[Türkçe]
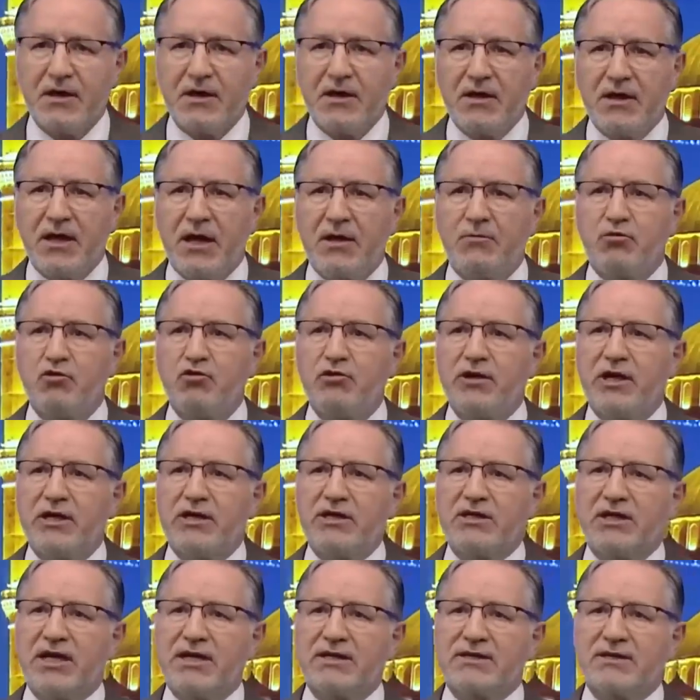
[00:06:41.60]
E bunların
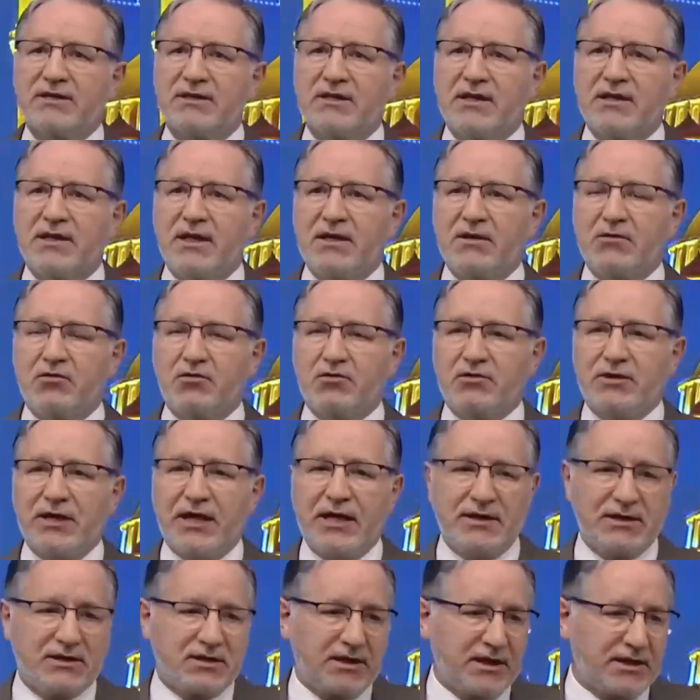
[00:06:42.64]
içerisinde de güzel
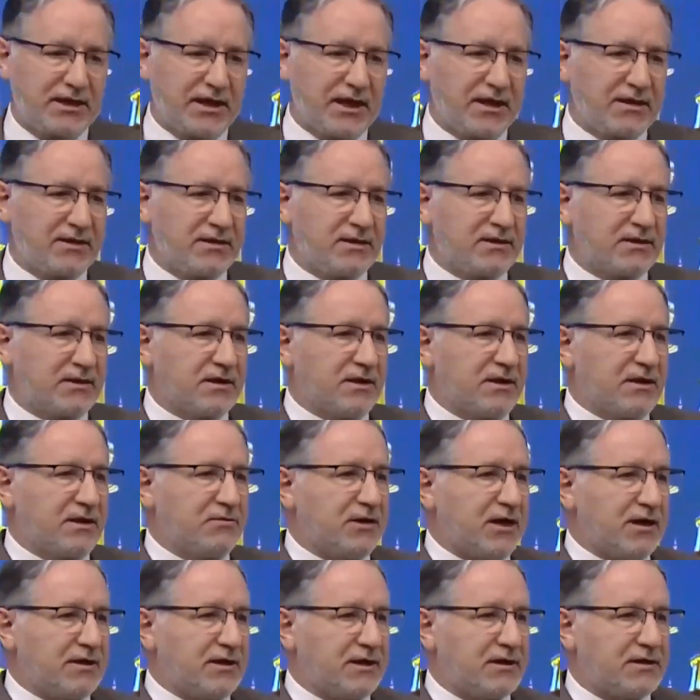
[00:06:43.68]
işte kendi
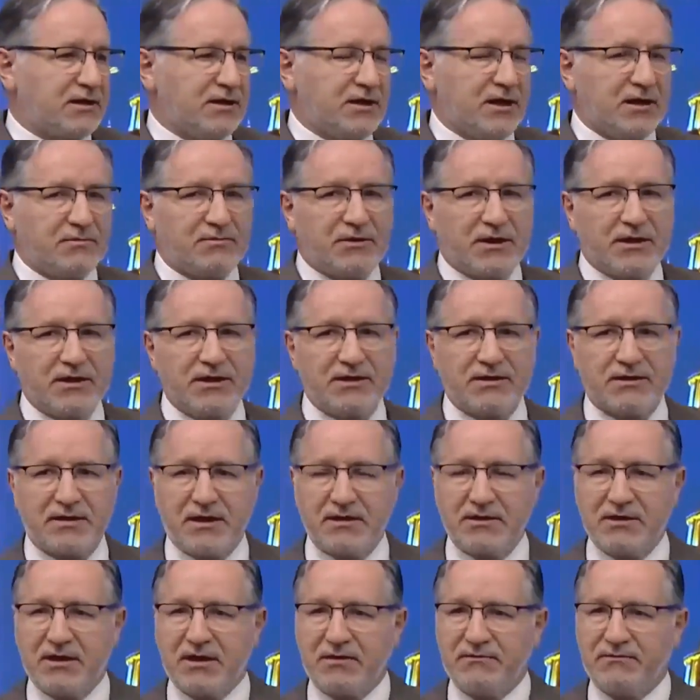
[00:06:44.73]
ibadetini yapan
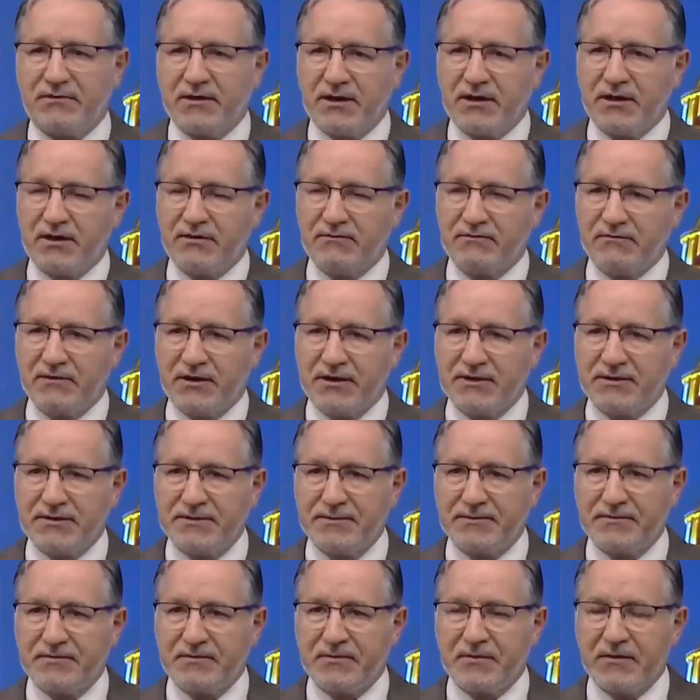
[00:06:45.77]
insanlar falan var.
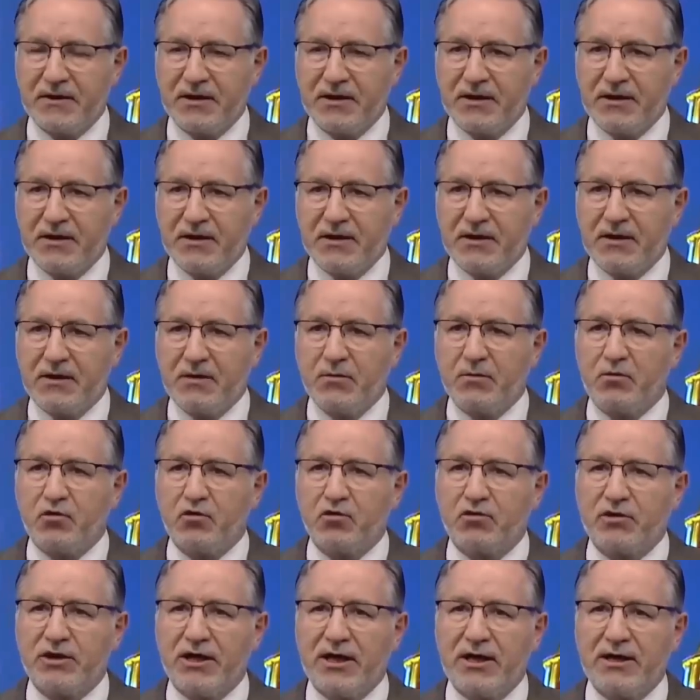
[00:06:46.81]

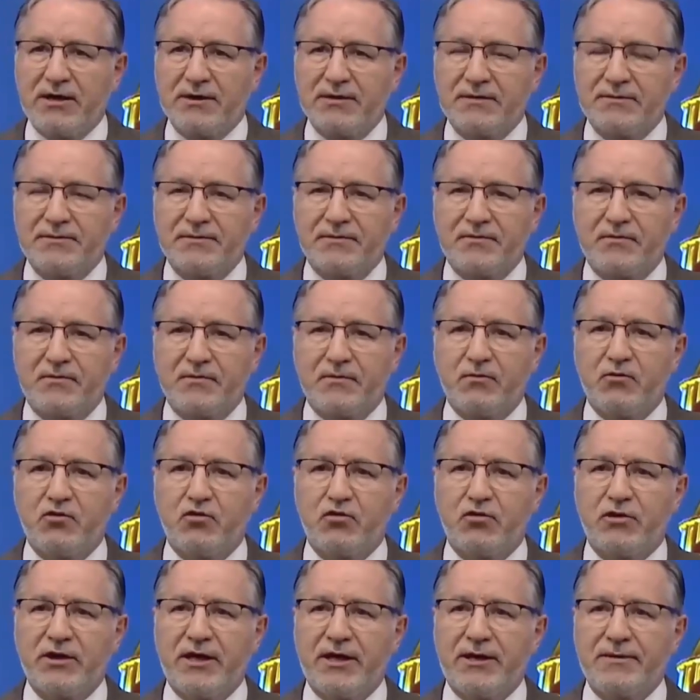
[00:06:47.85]
Burada evet.
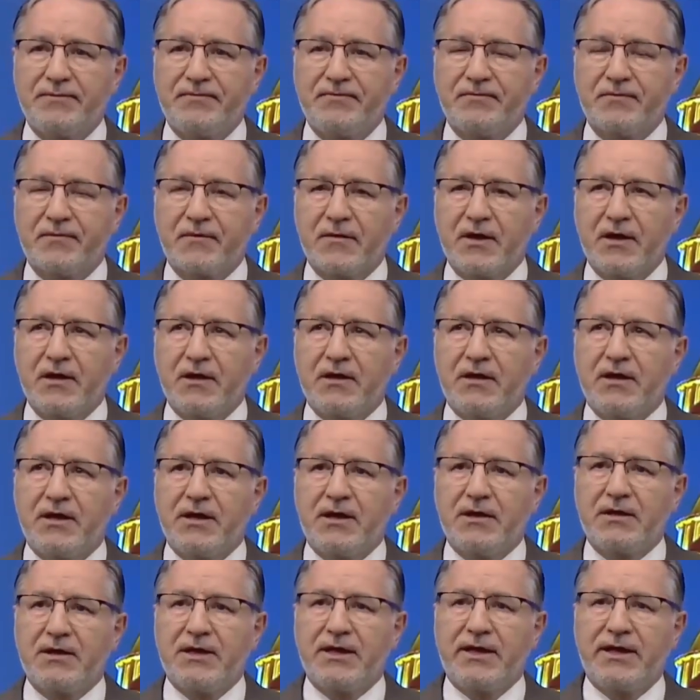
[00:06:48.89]
burada
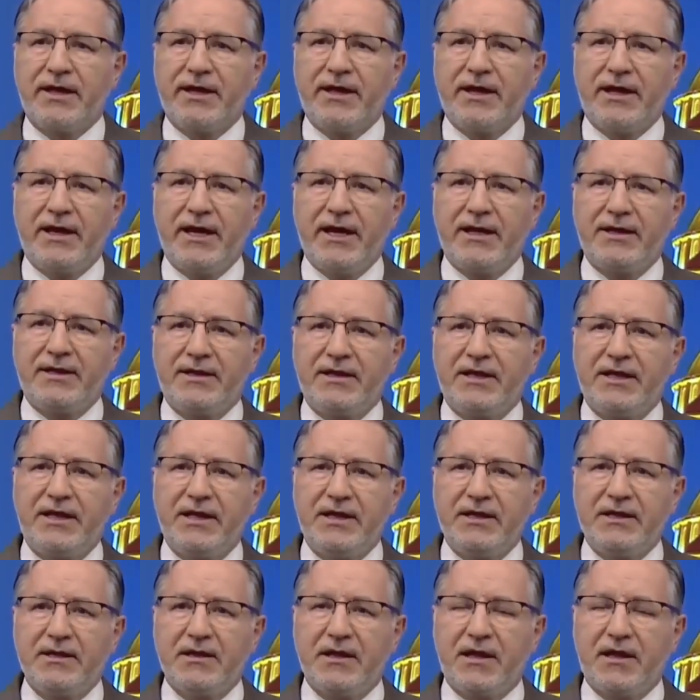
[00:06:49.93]
e,
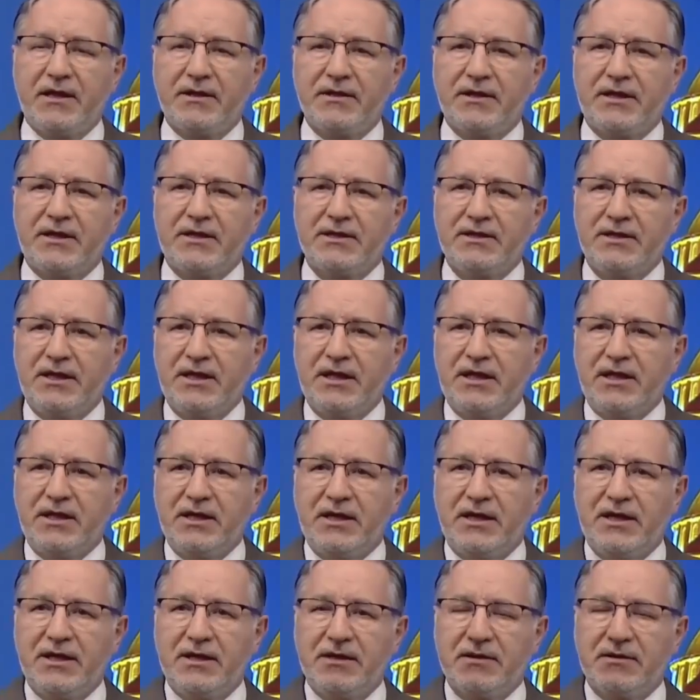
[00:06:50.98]
din Allah'ın
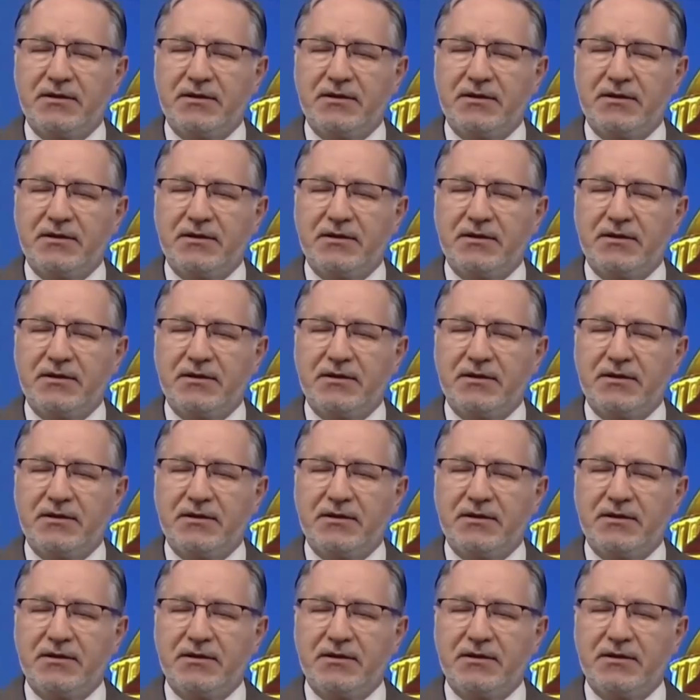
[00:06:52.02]
dini